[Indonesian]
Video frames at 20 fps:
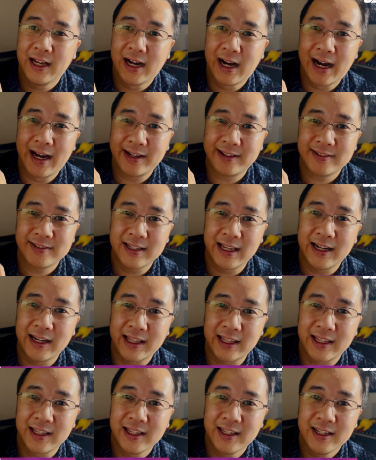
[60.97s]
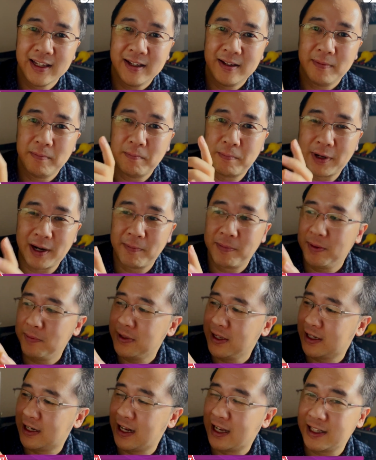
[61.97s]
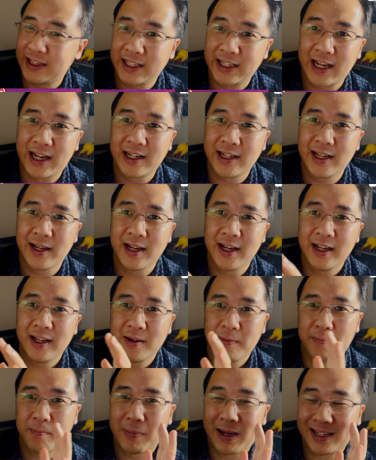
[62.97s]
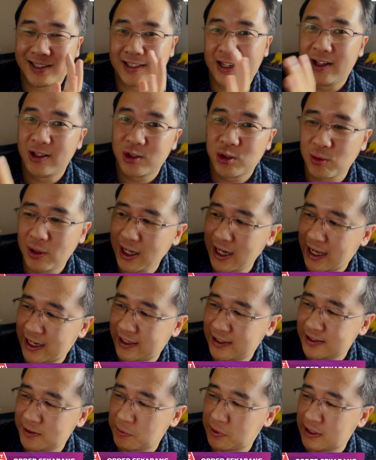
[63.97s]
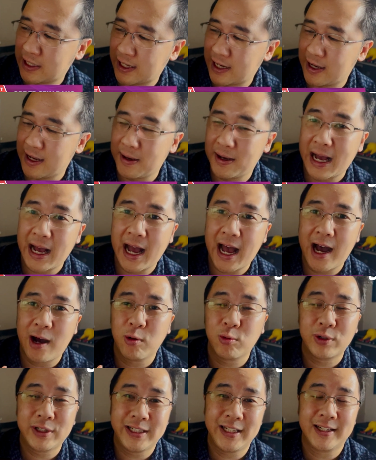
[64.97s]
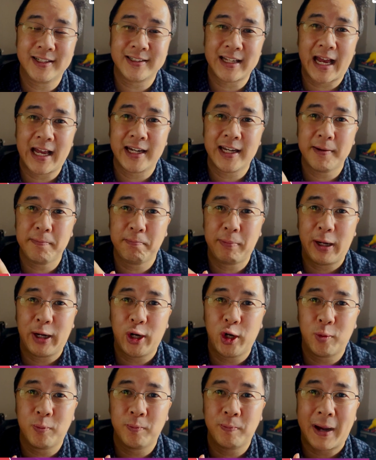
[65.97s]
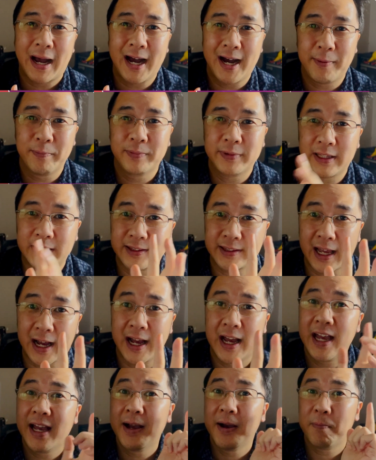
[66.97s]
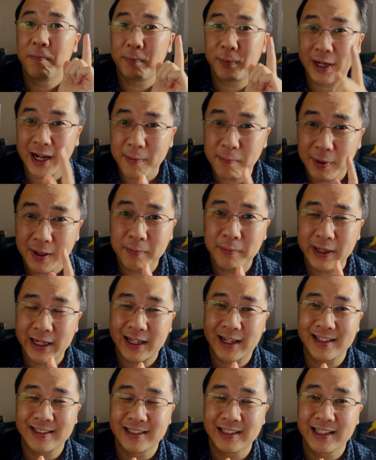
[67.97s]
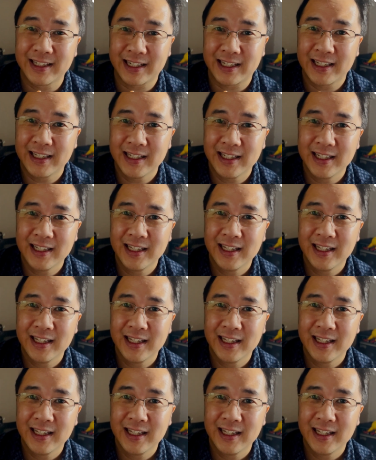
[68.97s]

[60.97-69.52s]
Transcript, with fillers: hard selling. Problemnya adalah ketika Anda maksa jualan sementara audiens Anda belum paham tentang problem mereka sendiri,